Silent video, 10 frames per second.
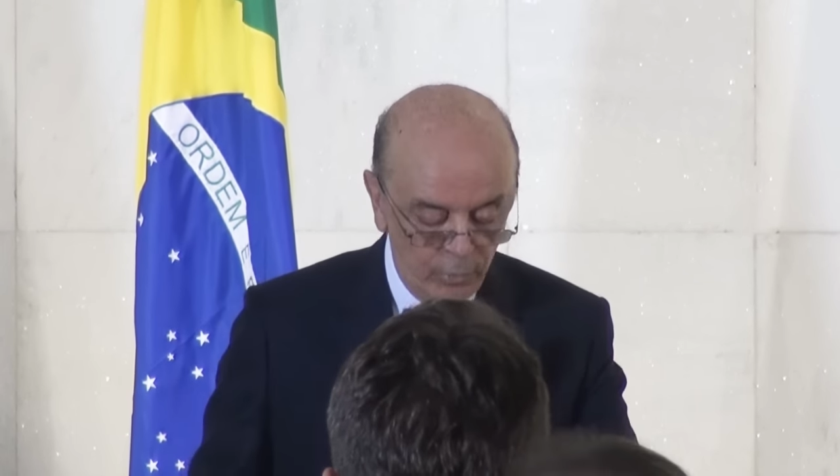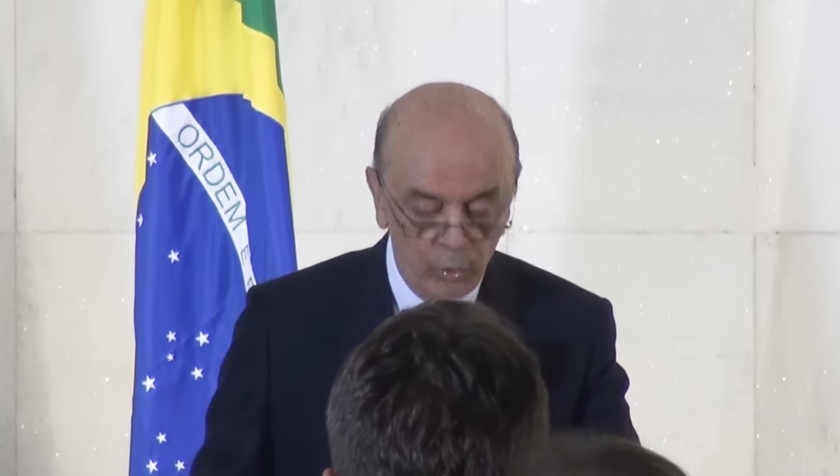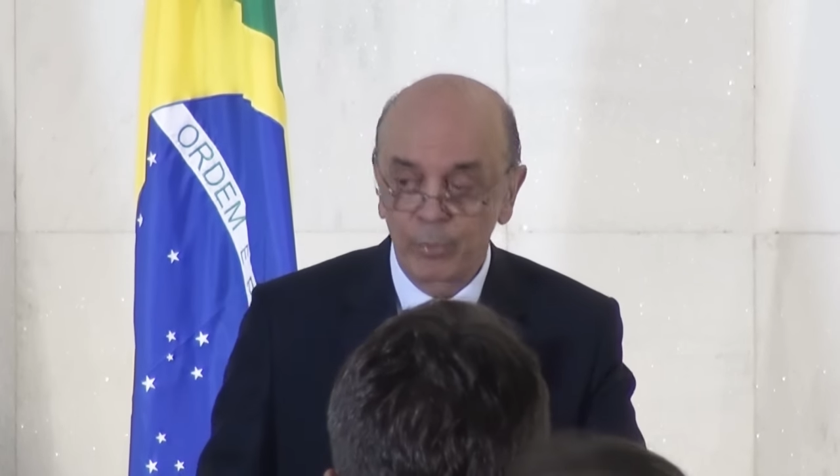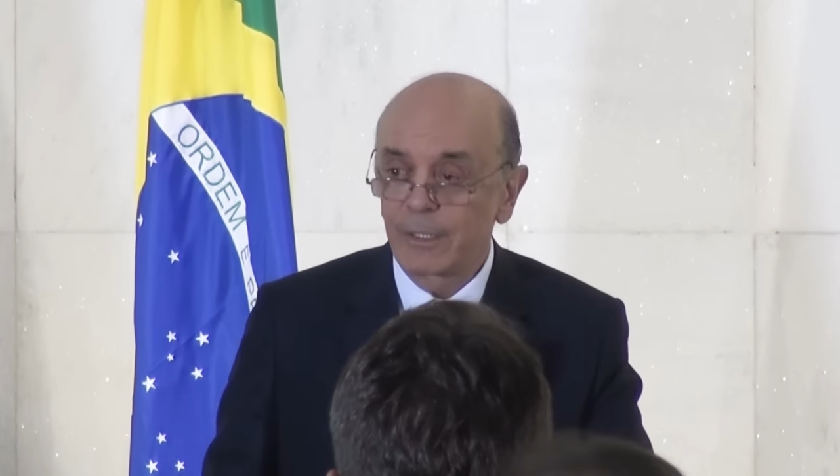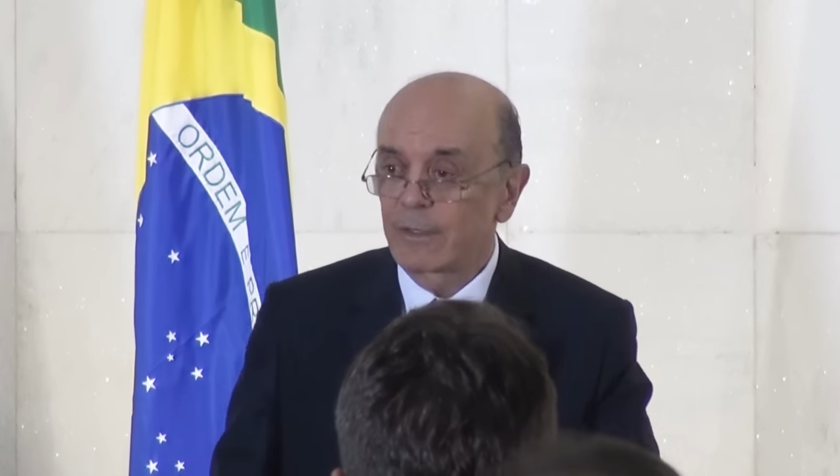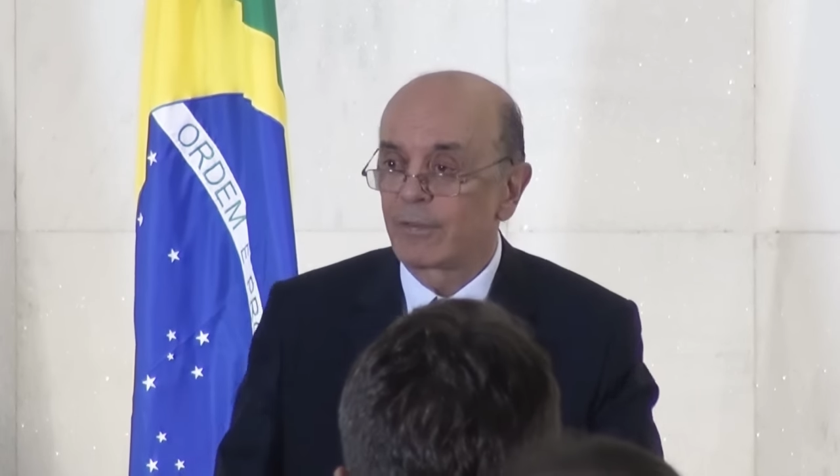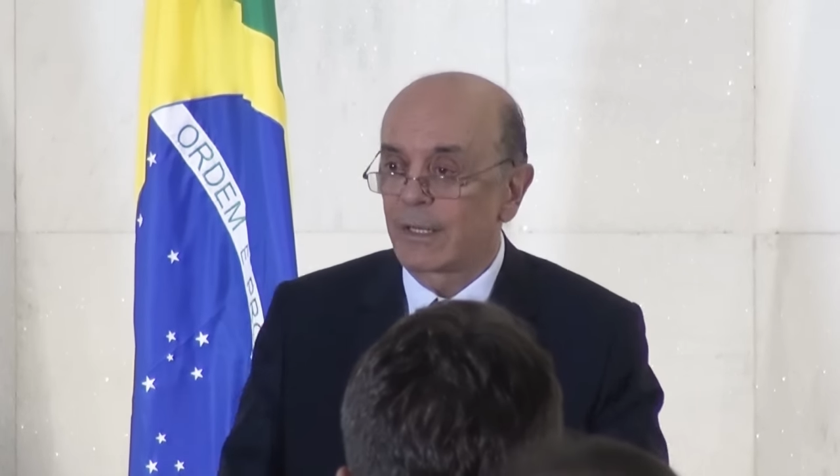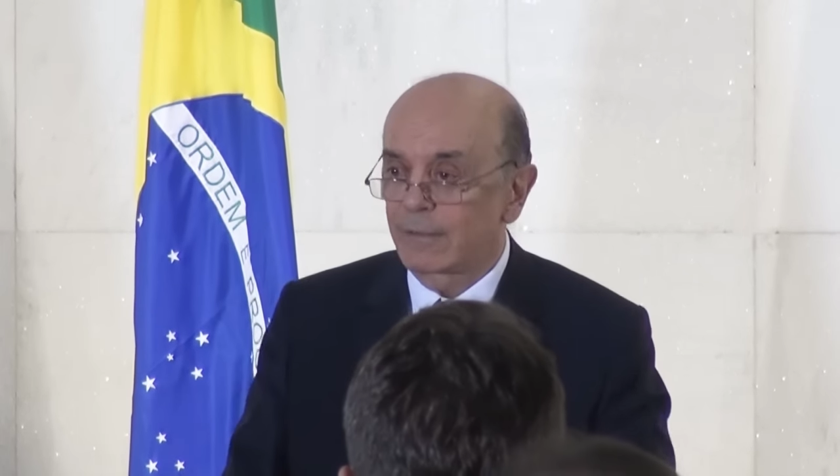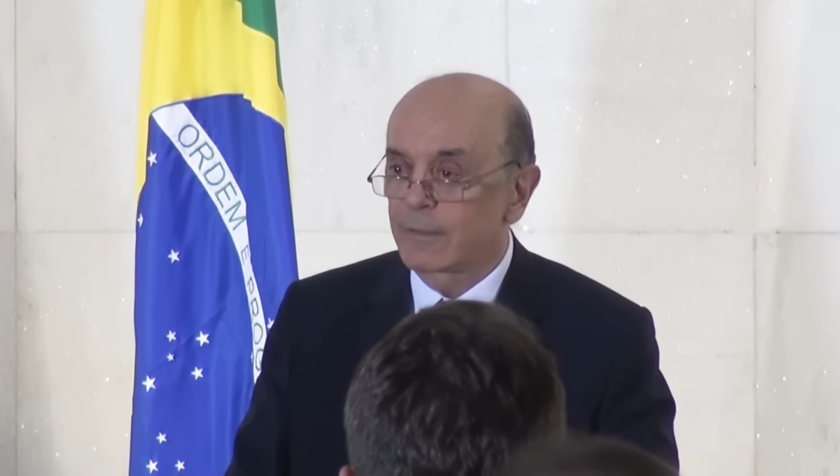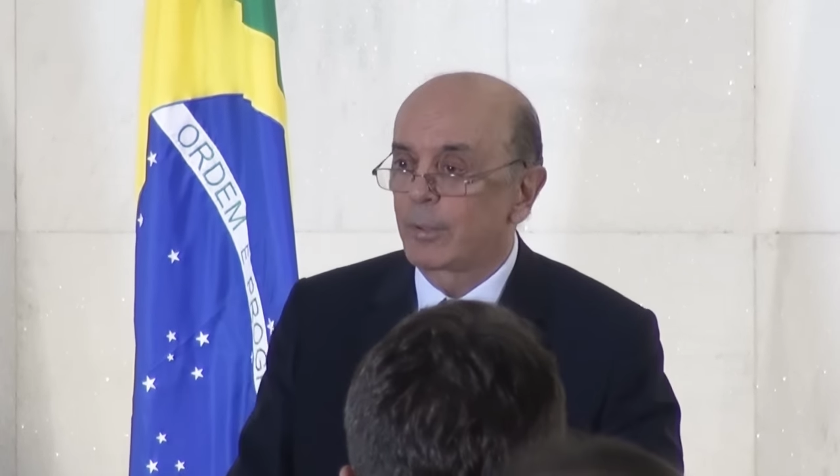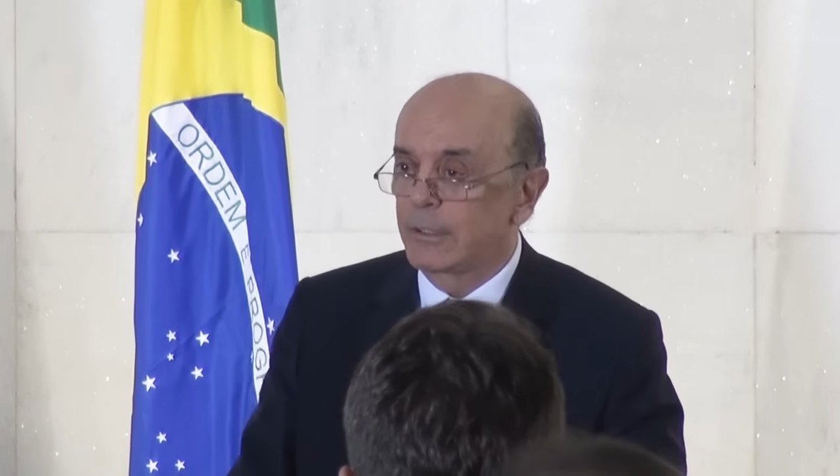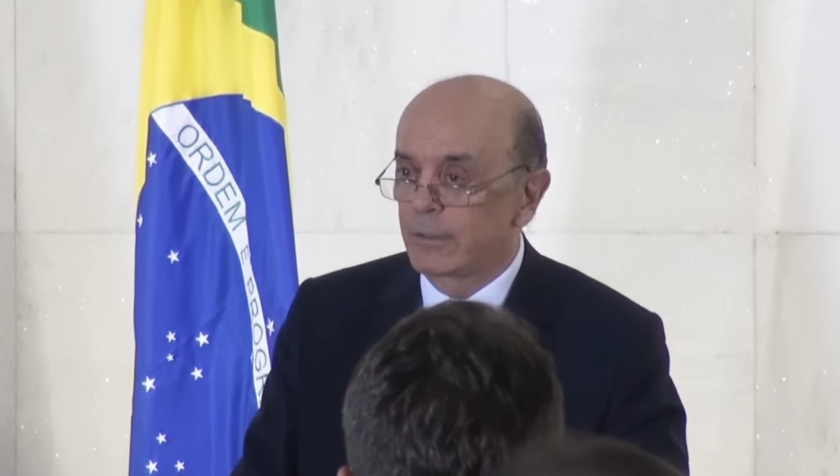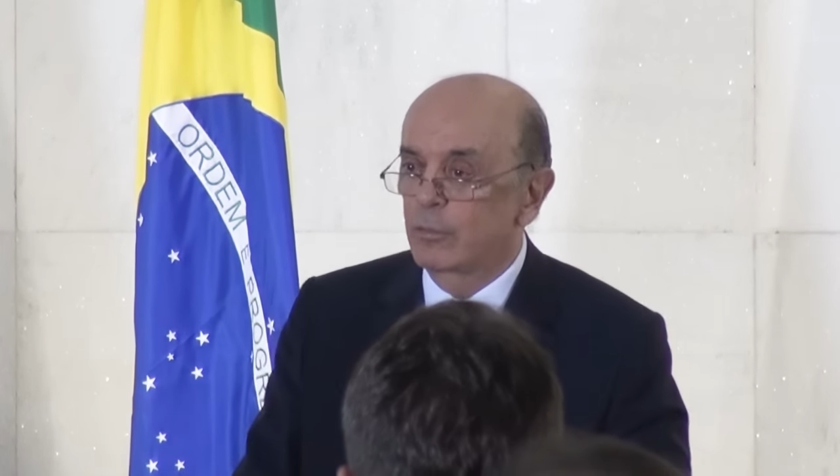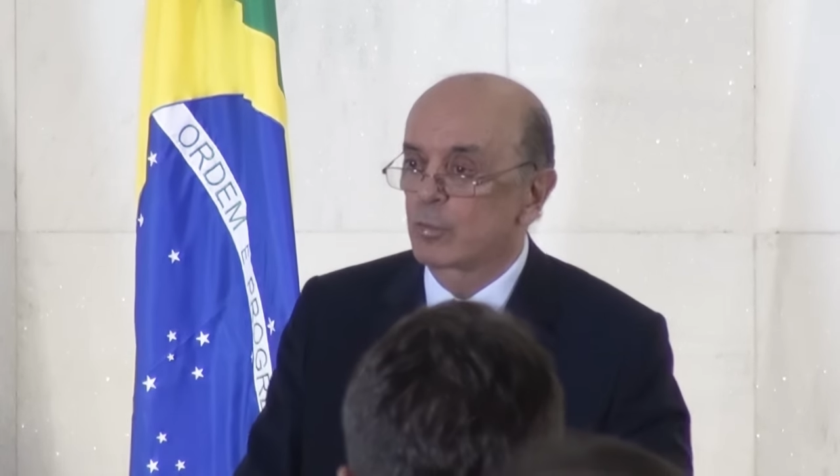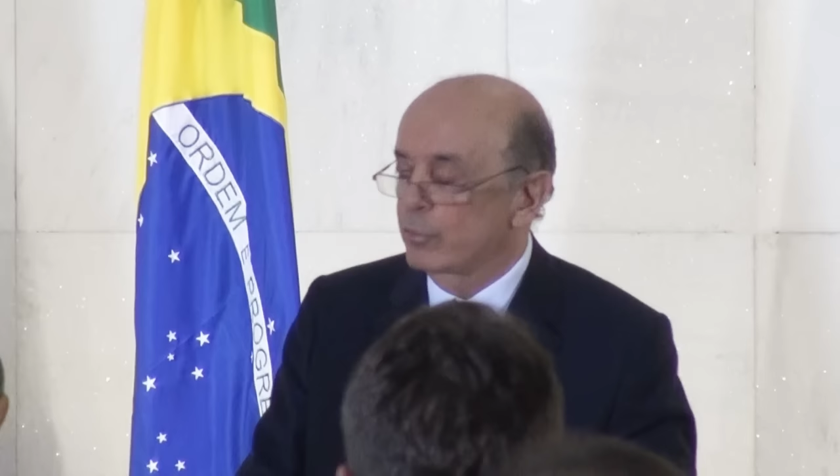O Roberto estava lá
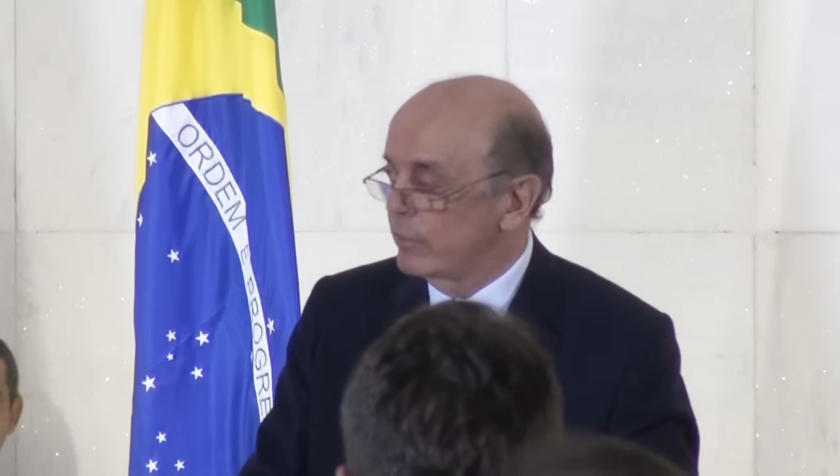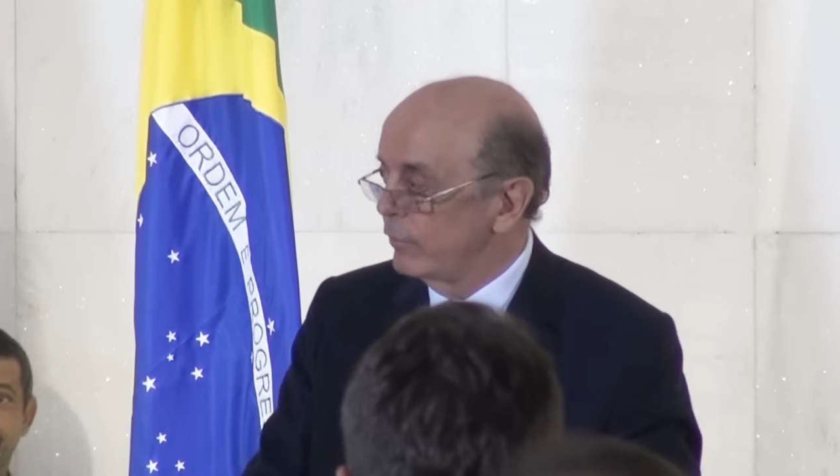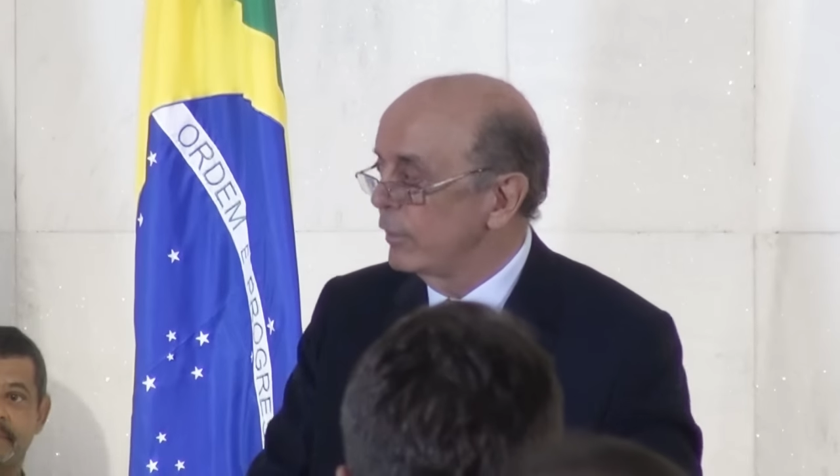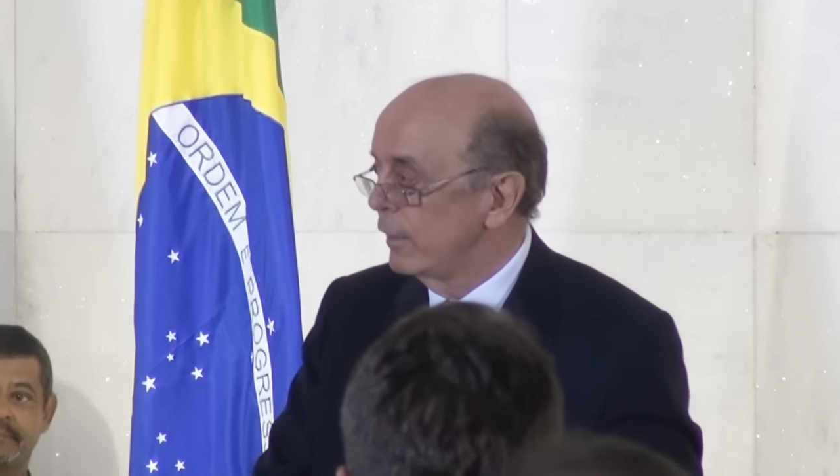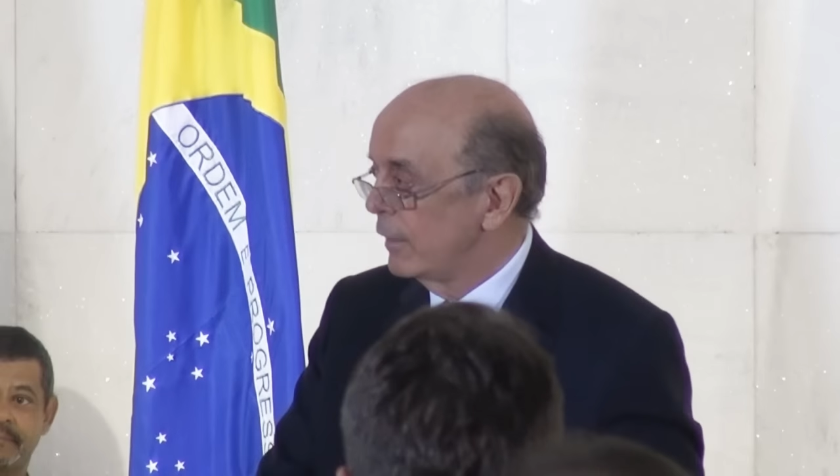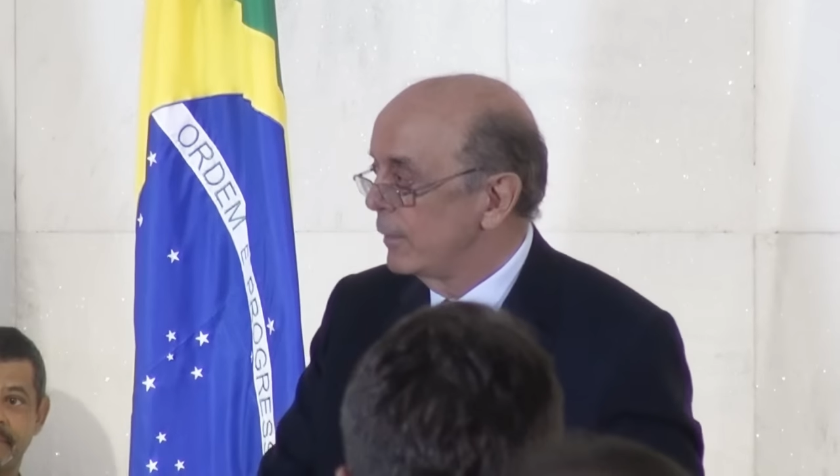trabalhando, inclusive,